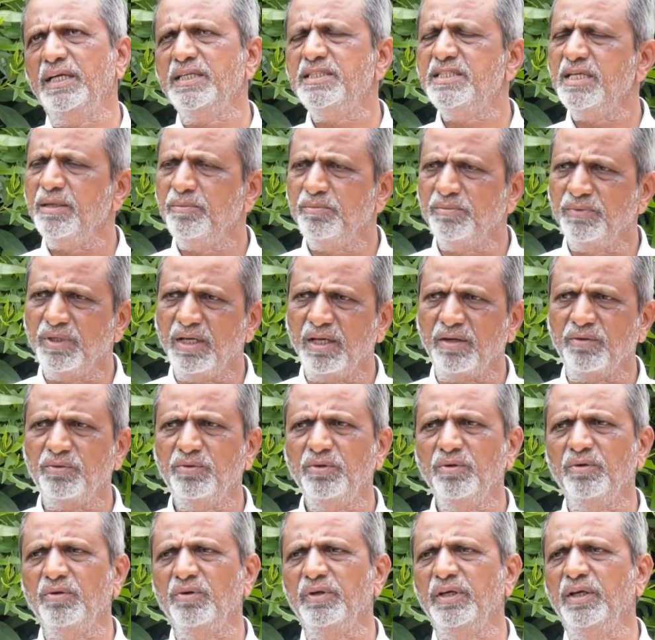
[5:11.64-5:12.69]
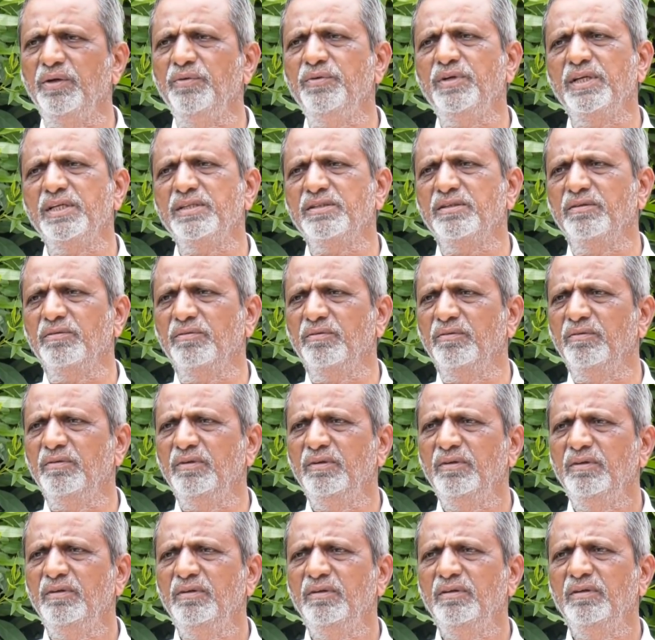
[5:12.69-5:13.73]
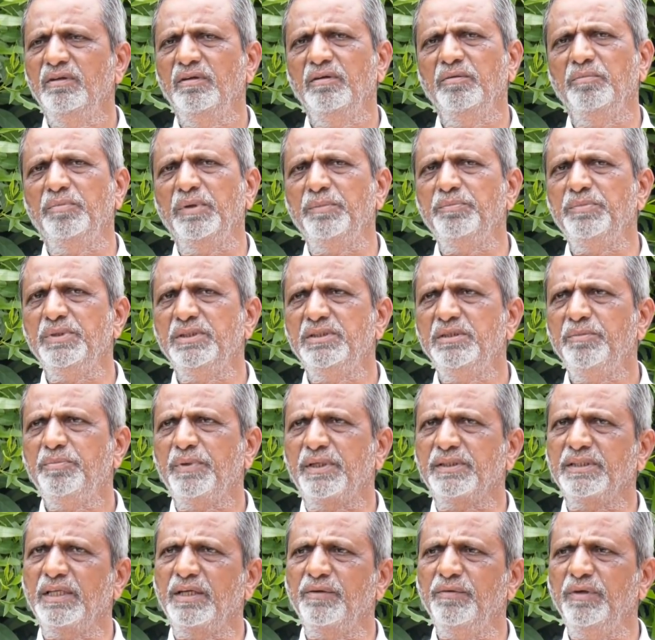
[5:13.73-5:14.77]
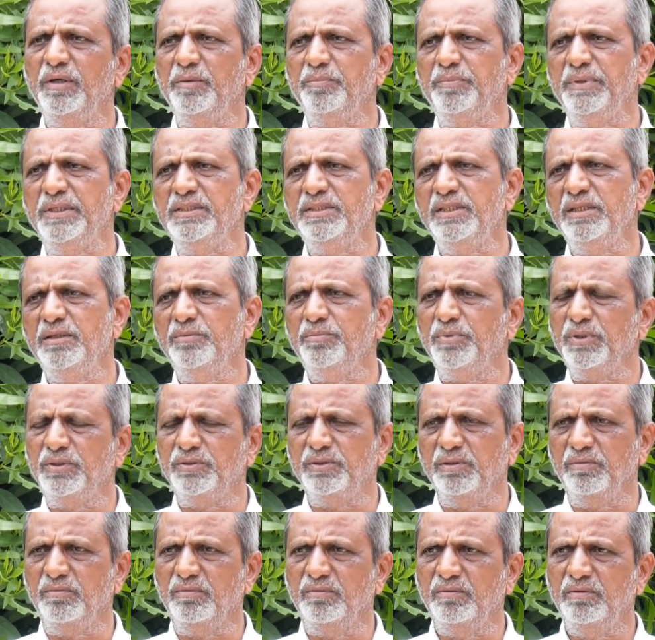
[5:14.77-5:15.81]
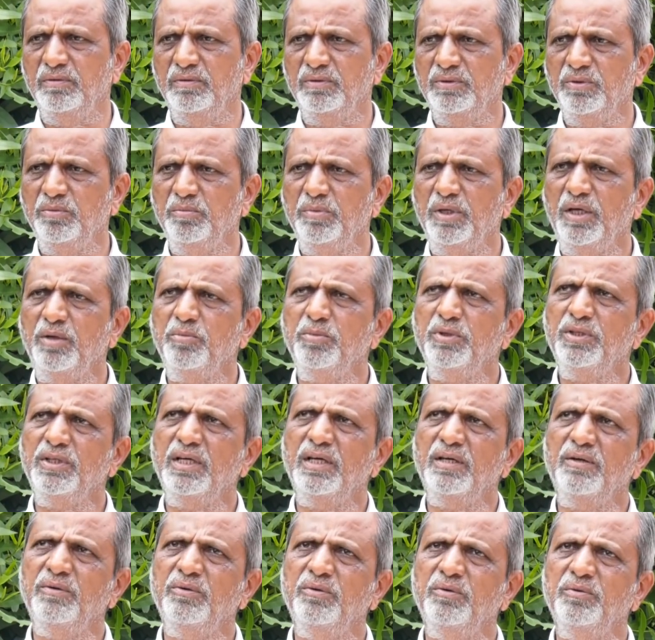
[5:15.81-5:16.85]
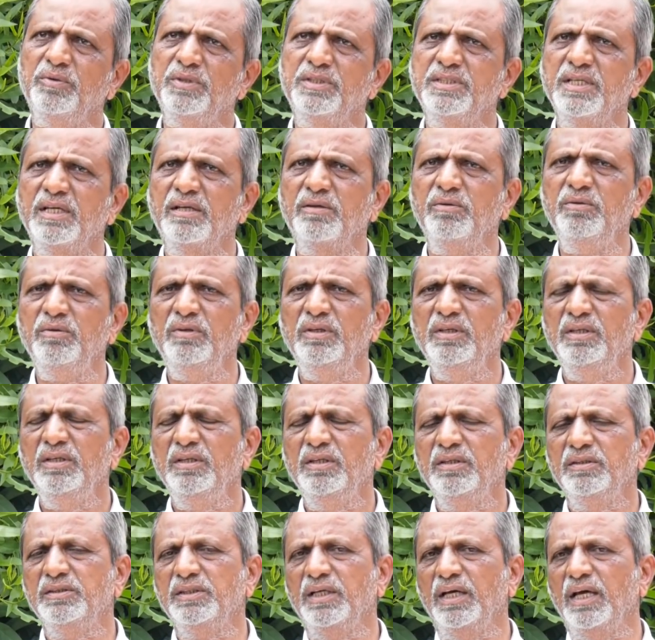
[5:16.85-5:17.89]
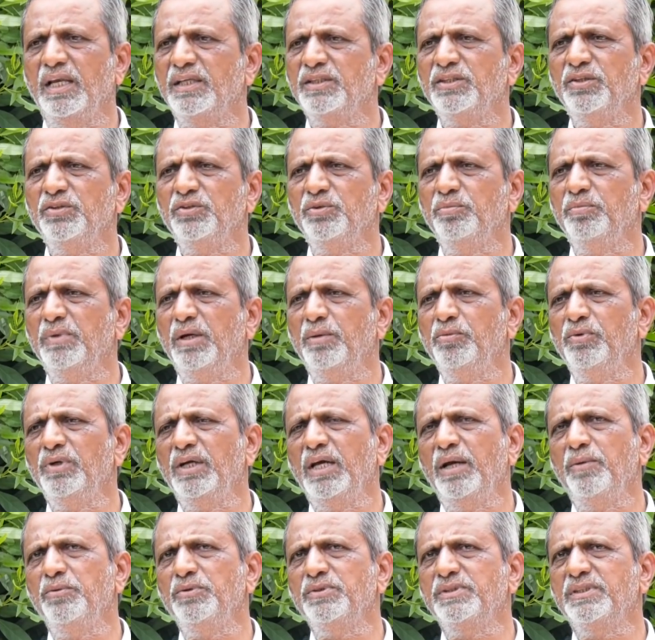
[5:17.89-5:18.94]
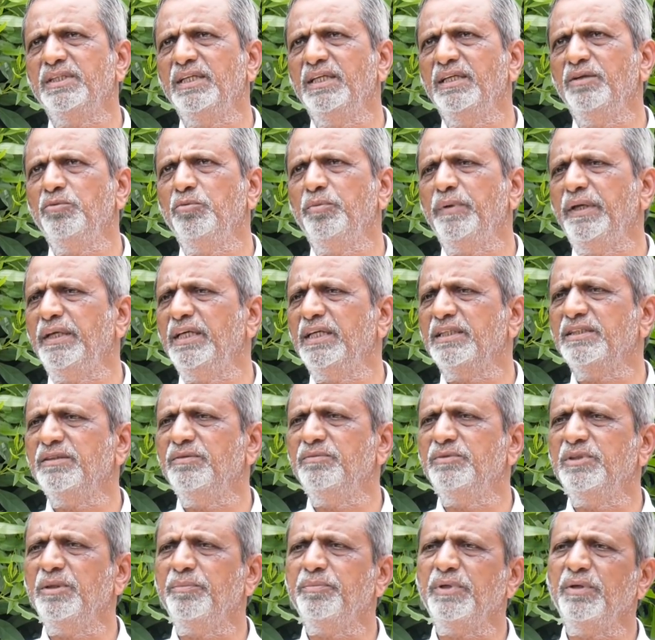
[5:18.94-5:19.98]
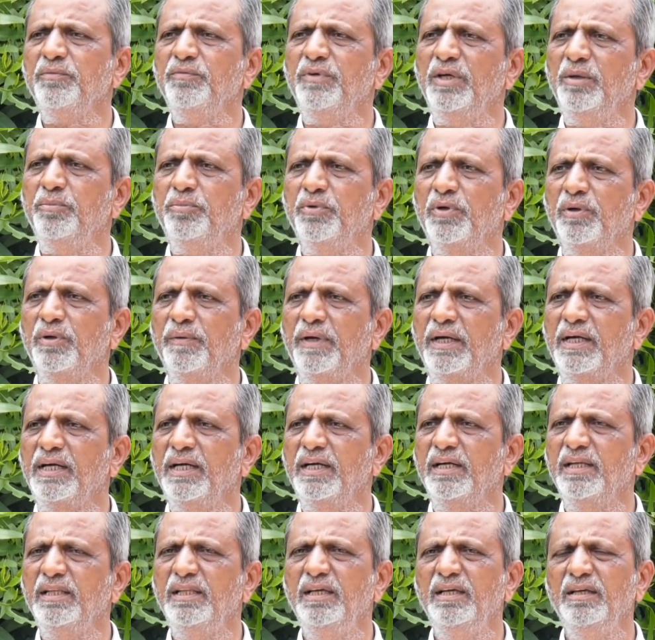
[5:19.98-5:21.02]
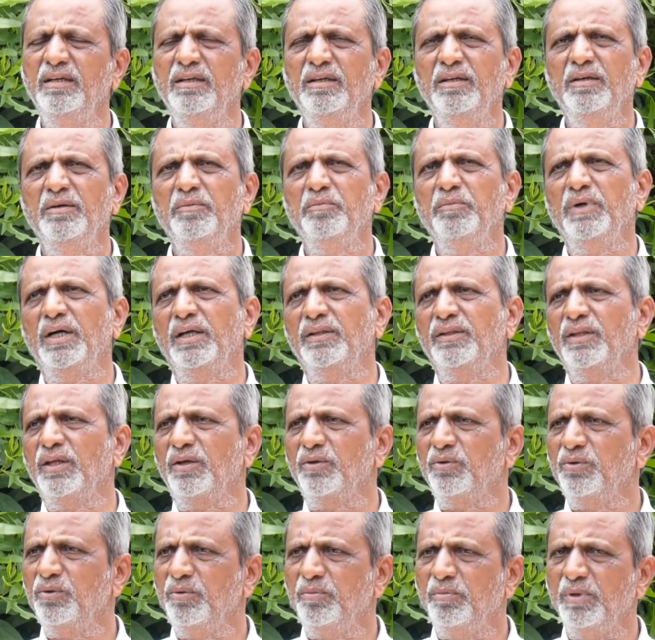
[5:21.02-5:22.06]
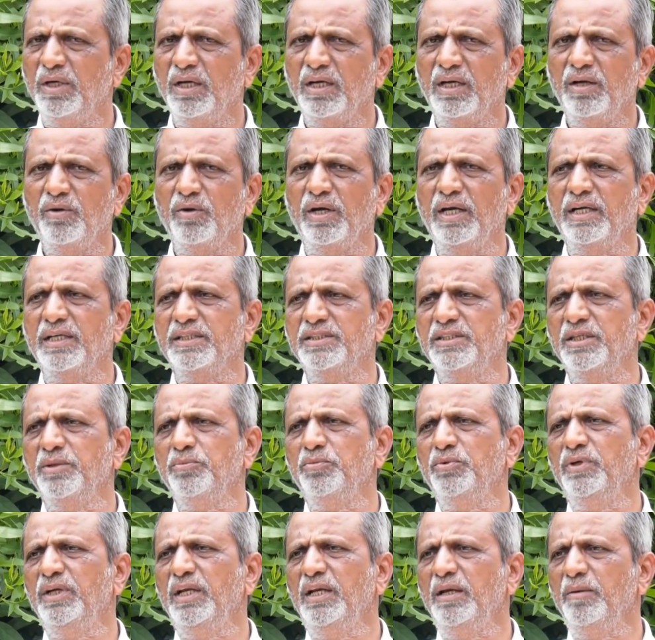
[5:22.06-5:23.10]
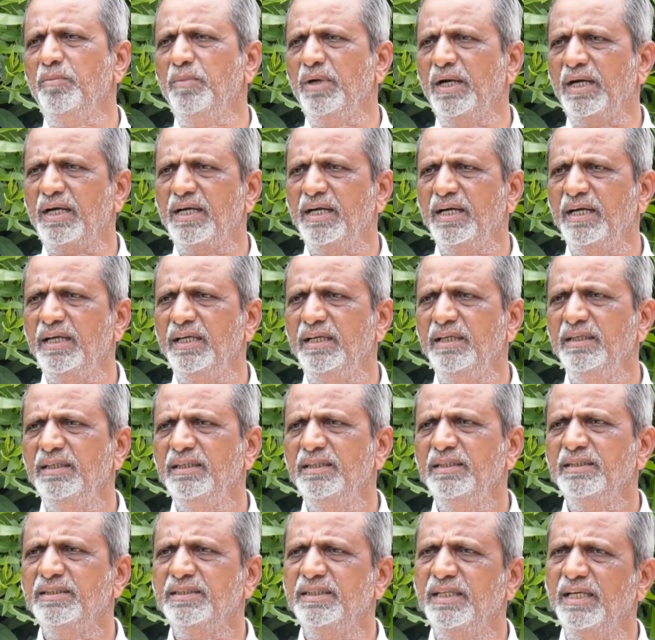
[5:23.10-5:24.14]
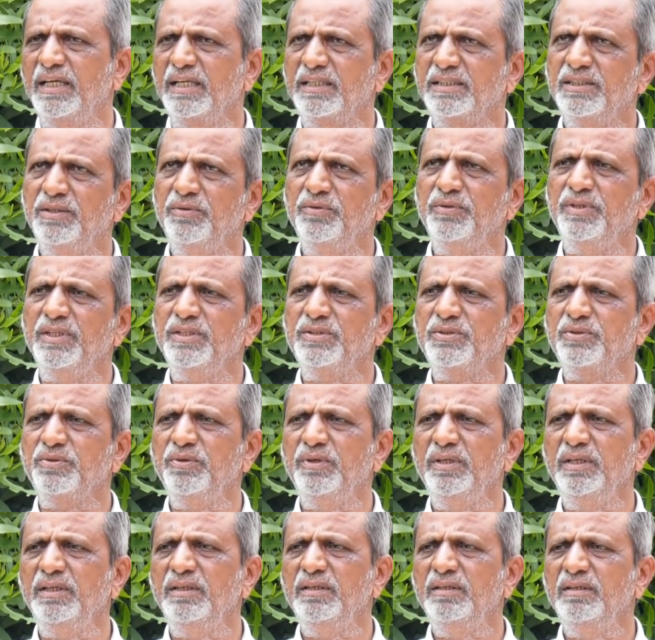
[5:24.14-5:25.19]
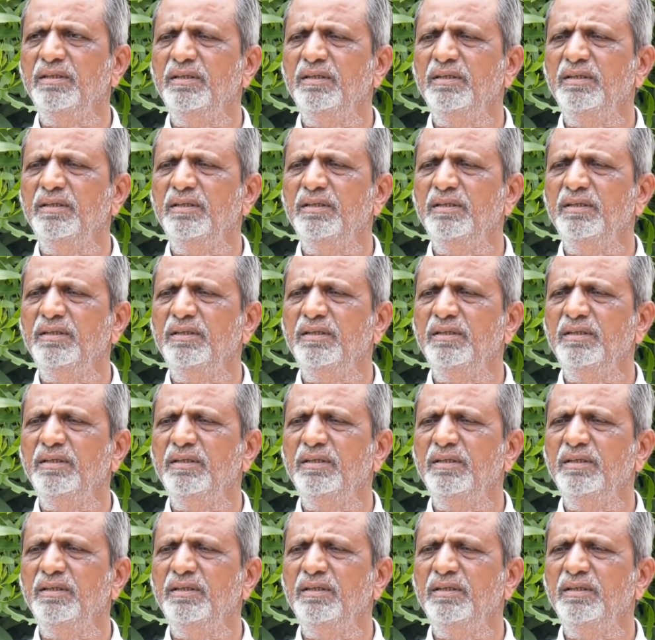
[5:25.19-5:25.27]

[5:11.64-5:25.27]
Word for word: ఏజిఎం గారితో ఇన్విటేషన్ పంపించి పర్సనల్గా వెళ్ళి పిలిచి వచ్చాం సో భానుమతి గారు వచ్చారు చాలా సంతో మామూలుగా ఆమె వస్తే ఉపన్యాసం చెప్పడం వెళ్ళిపోవడం అట్లాంటిది మా అందరితో బాగా ఒక గంట సేపు ఉండే నేను మాట్లాడి స్నాక్స్ అవి తీసుకొని